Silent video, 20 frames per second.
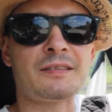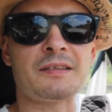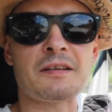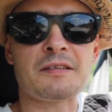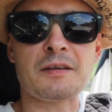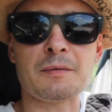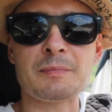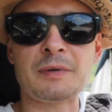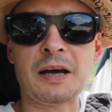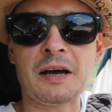
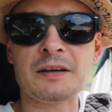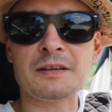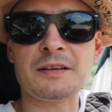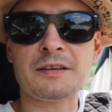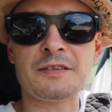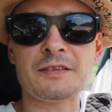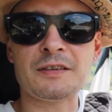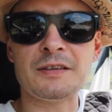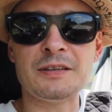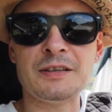Das am
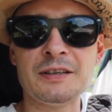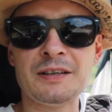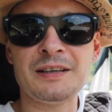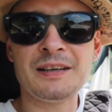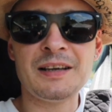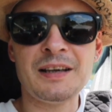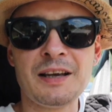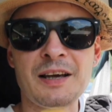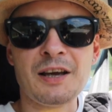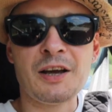Gardasee
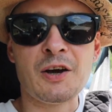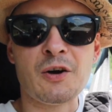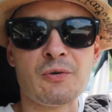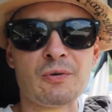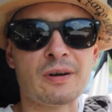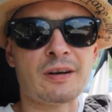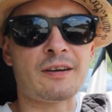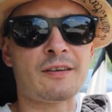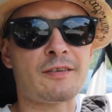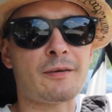
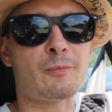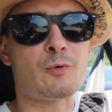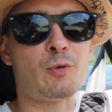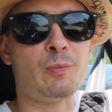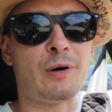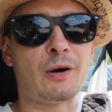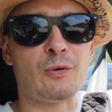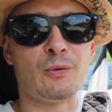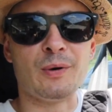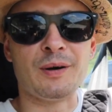oder das am
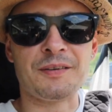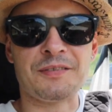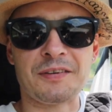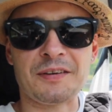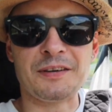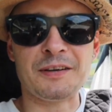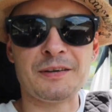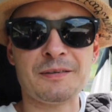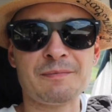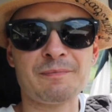Kummerower
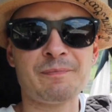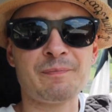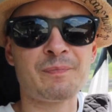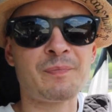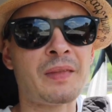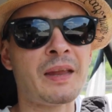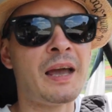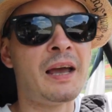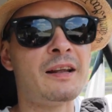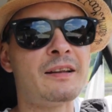See.
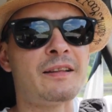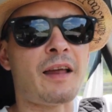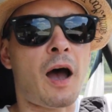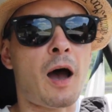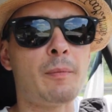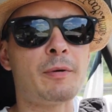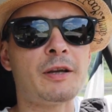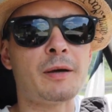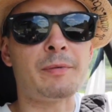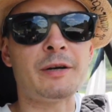Da
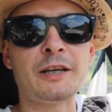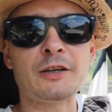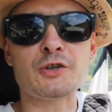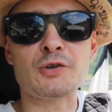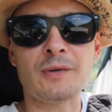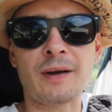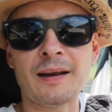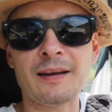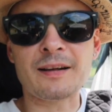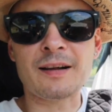habe ich aber jetzt
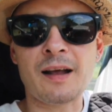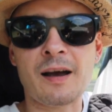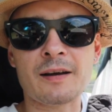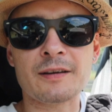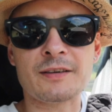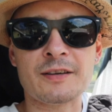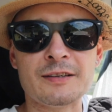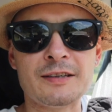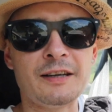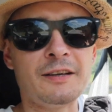schon eine
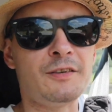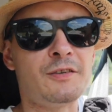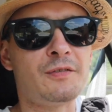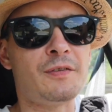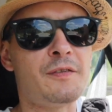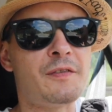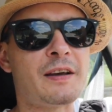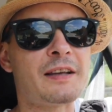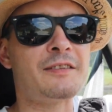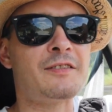klare Tendenz.
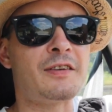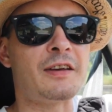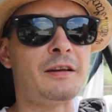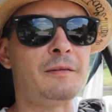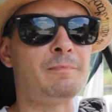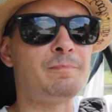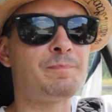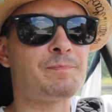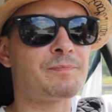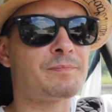Wir werden sehen.